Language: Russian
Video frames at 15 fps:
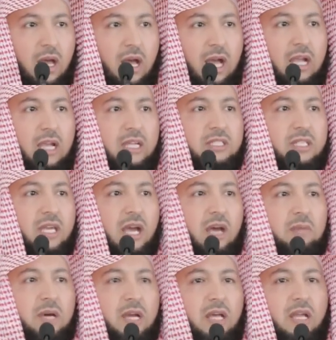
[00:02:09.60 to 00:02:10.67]
К
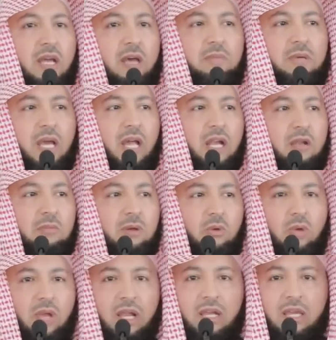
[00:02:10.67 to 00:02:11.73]
божественным приказам,
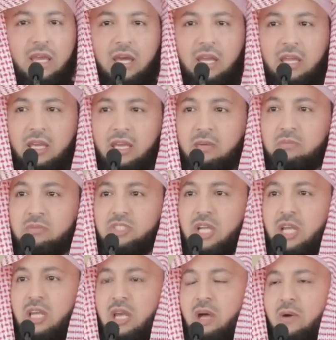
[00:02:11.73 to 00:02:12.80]
которые повелел нам
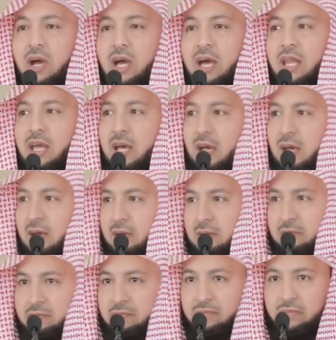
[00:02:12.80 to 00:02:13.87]
совершать щедрый
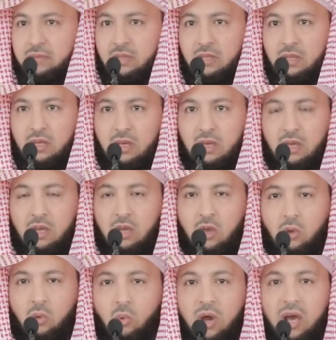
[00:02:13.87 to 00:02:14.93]
Господь,
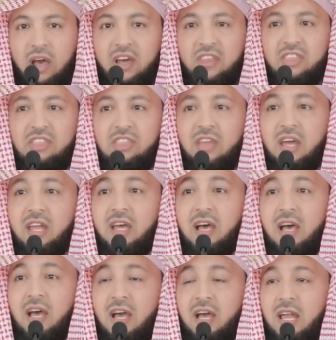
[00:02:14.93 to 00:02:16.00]
и к
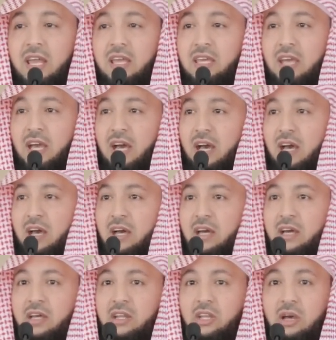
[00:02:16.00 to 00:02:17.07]
совершению которых нас
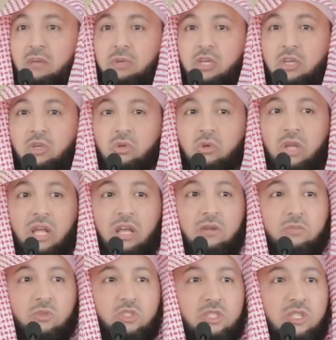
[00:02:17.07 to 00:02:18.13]
призвал наш избранный,
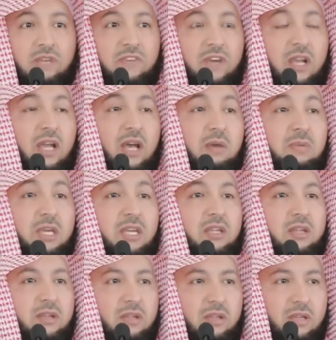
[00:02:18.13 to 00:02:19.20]
верный и
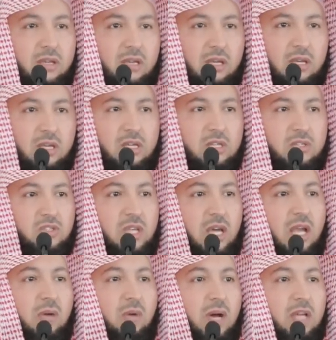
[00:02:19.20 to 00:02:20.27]
надежный пророк, да
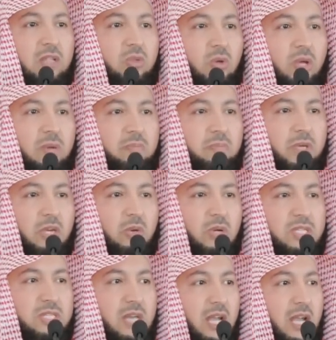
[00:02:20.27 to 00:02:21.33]
пребудут над ним
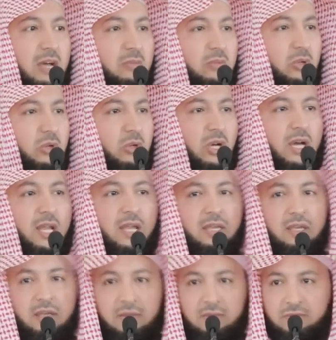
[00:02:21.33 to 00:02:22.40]
благословения и мир
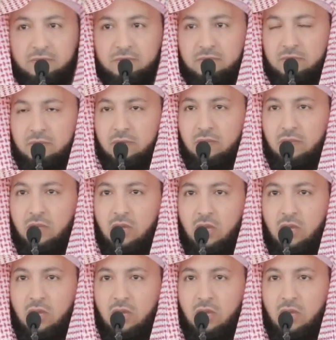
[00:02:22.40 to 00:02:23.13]
моего Господа,